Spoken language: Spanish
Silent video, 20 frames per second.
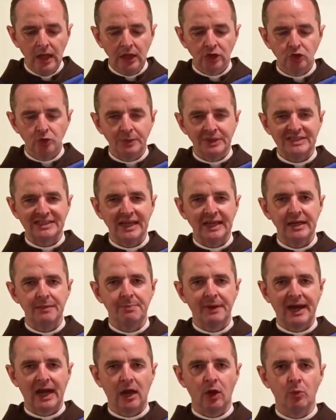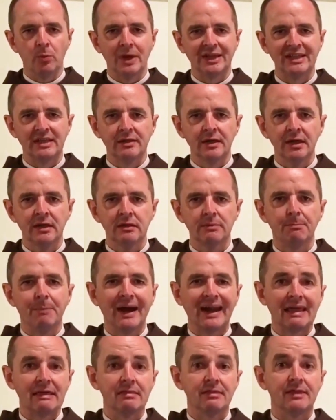es un mensaje para la humanidad,
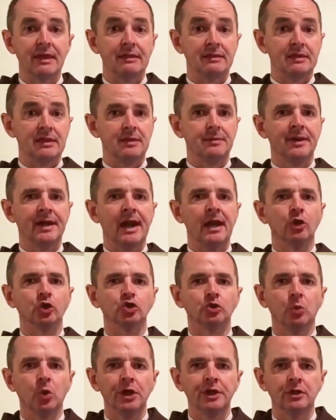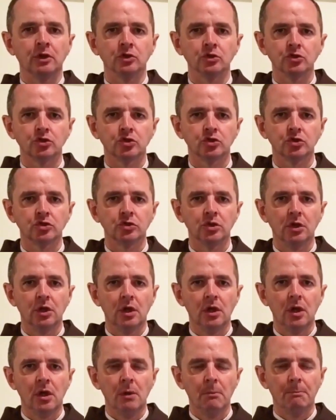para incentivar a los buenos,
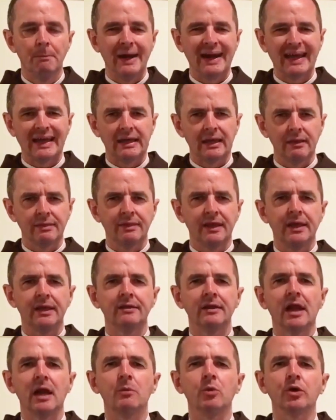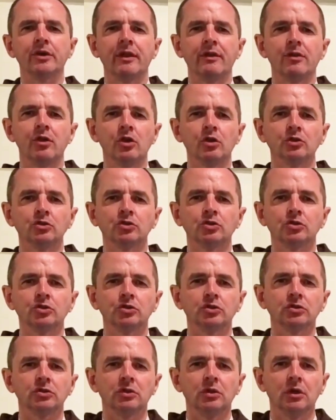para crecer en el amor de
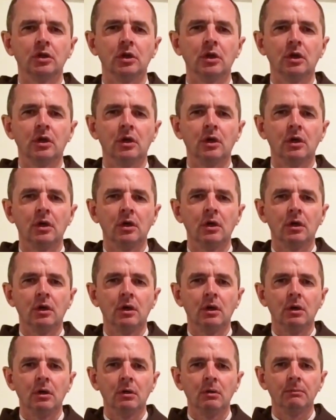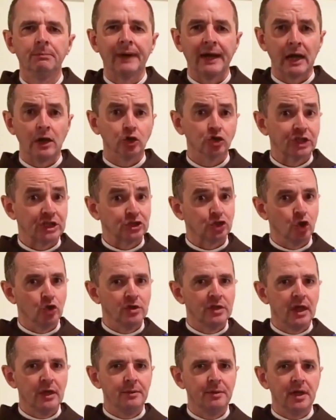Dios, para los que son
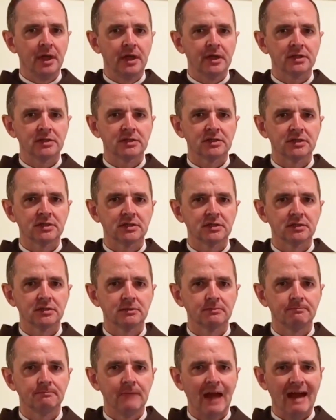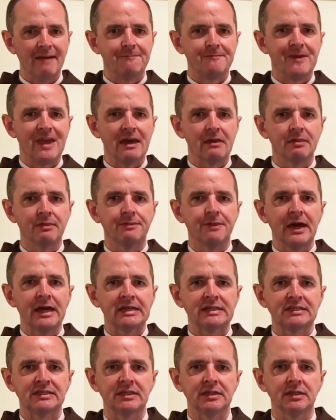débiles,
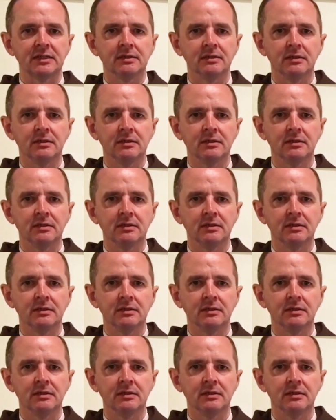afianzarse